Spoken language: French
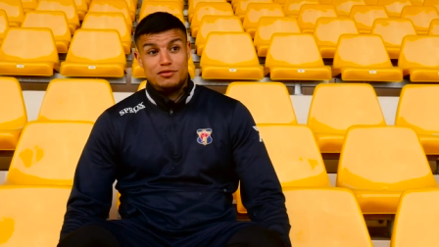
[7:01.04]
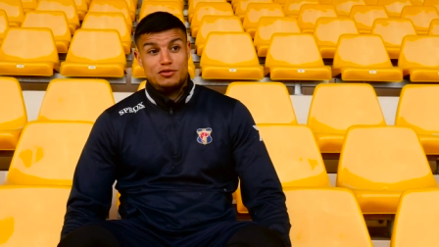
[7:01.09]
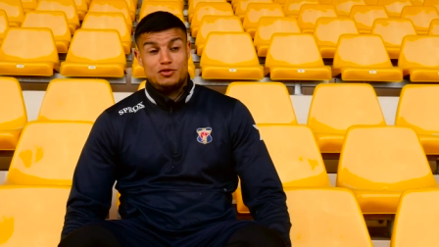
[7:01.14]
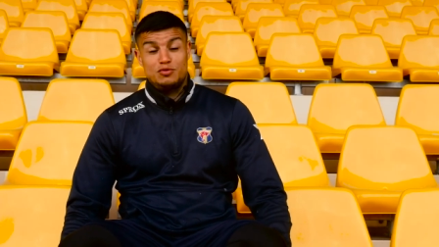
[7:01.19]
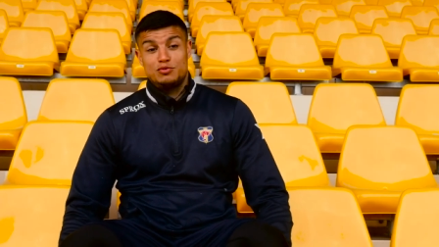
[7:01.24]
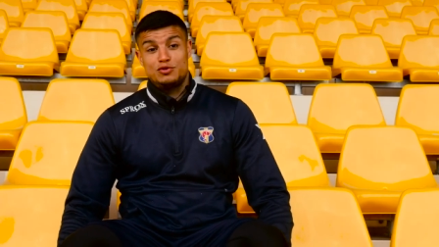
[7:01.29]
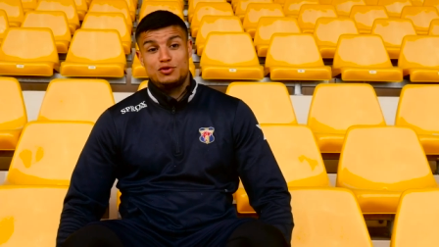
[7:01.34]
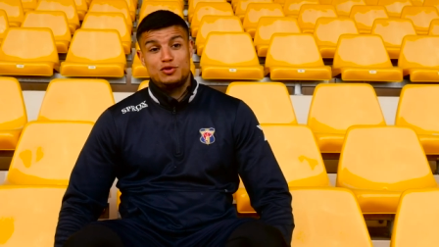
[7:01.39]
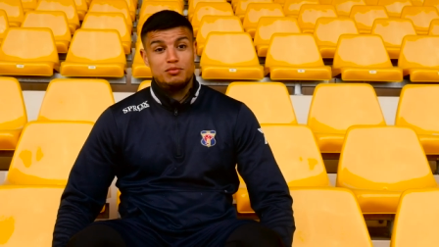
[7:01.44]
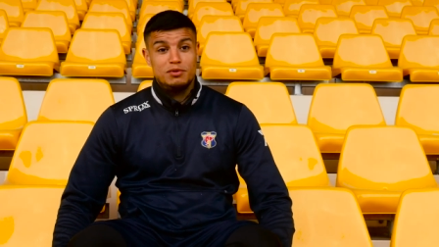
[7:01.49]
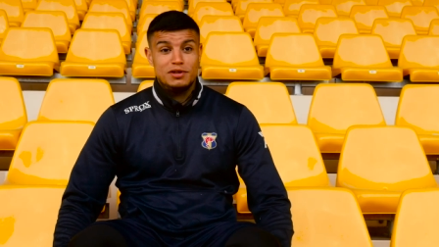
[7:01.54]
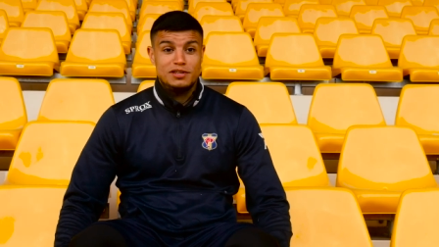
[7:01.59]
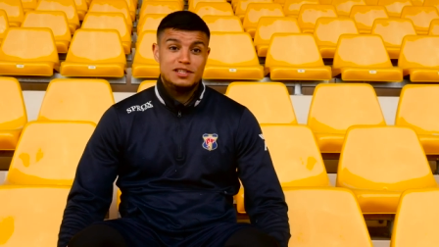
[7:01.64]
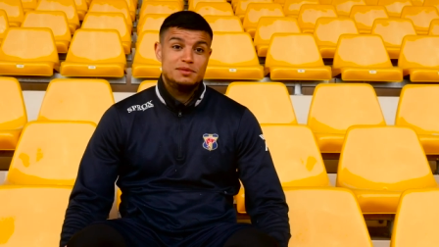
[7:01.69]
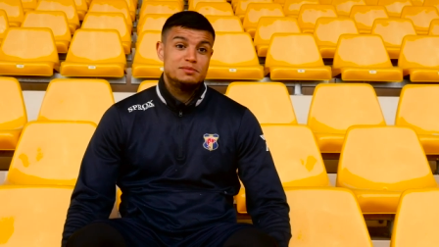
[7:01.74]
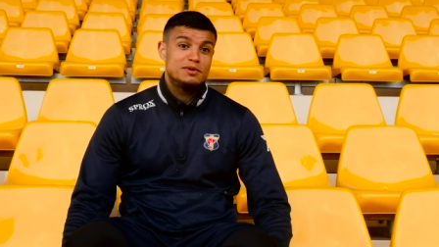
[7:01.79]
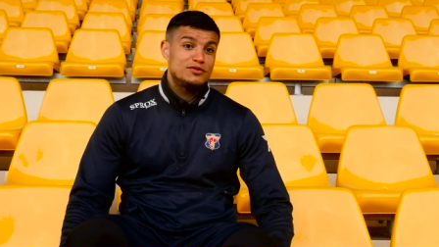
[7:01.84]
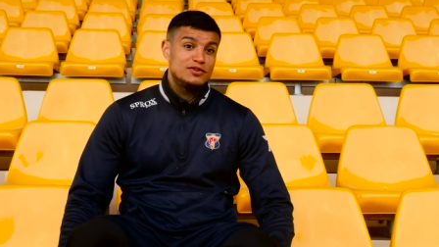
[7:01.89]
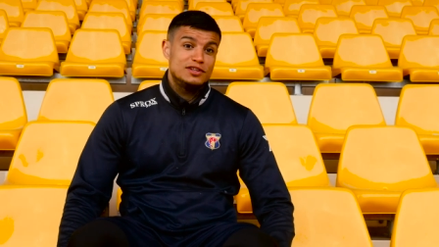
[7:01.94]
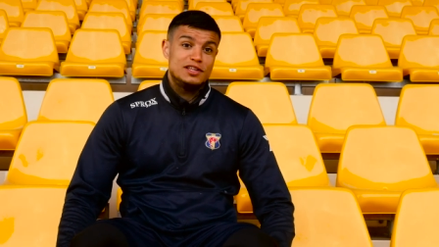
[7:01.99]
je, me suis blessé,
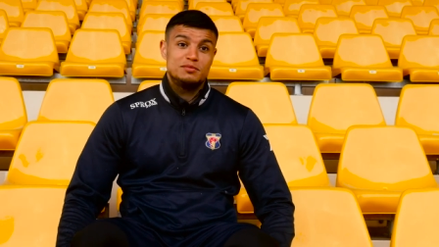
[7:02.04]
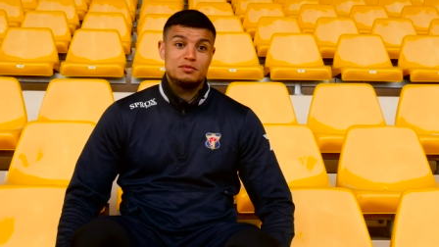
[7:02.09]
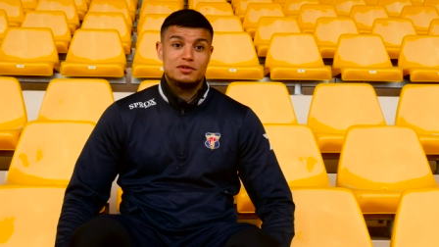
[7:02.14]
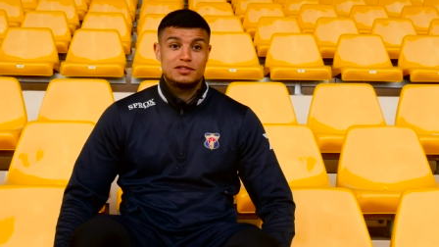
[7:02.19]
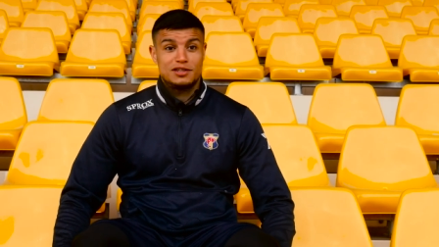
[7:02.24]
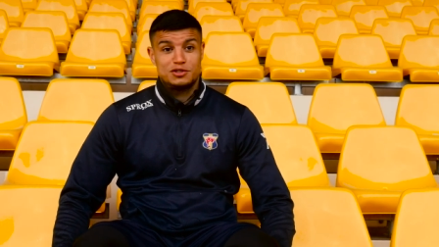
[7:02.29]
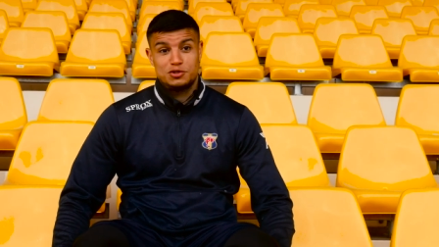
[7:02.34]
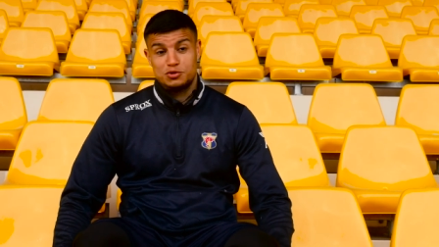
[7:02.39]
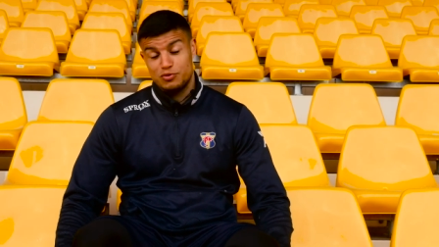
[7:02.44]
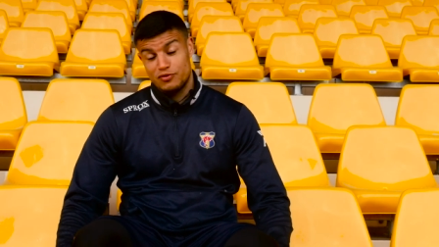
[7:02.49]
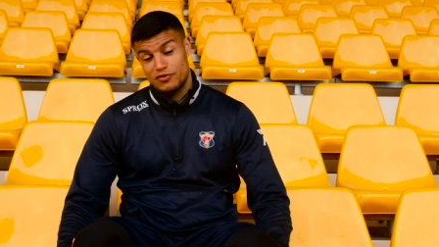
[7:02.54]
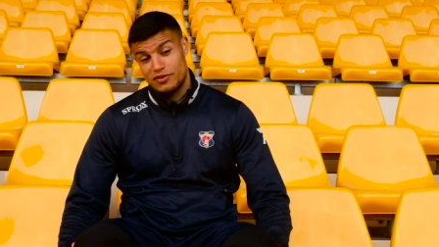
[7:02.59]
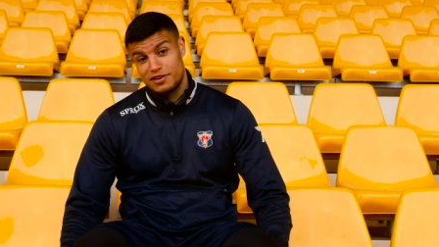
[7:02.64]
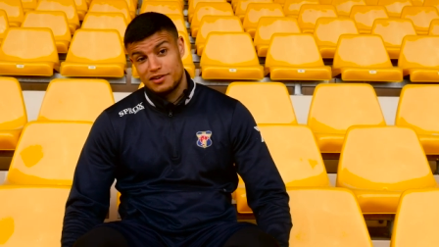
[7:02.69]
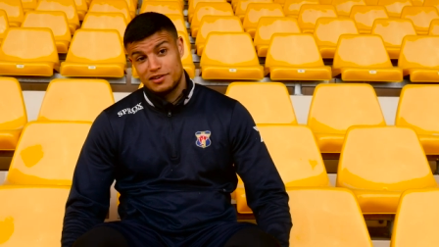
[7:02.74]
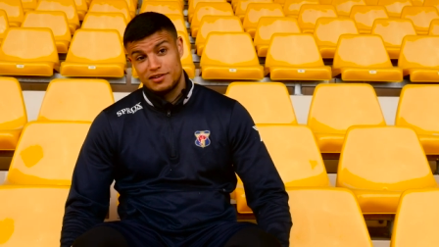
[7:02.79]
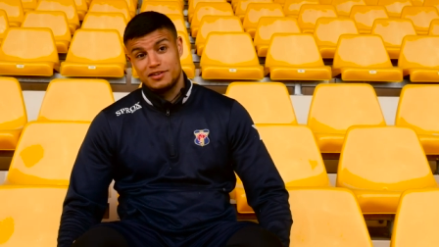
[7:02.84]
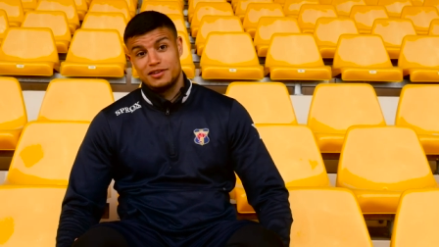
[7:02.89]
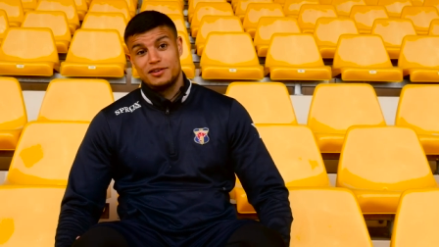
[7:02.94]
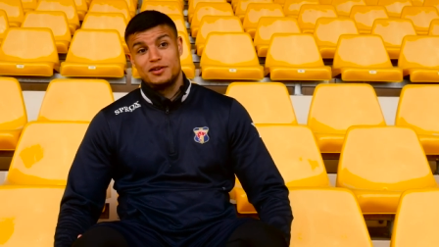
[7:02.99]
il m'a envoyé des messages
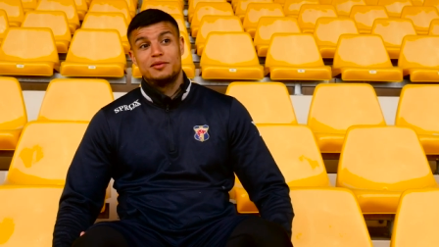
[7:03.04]
souvent,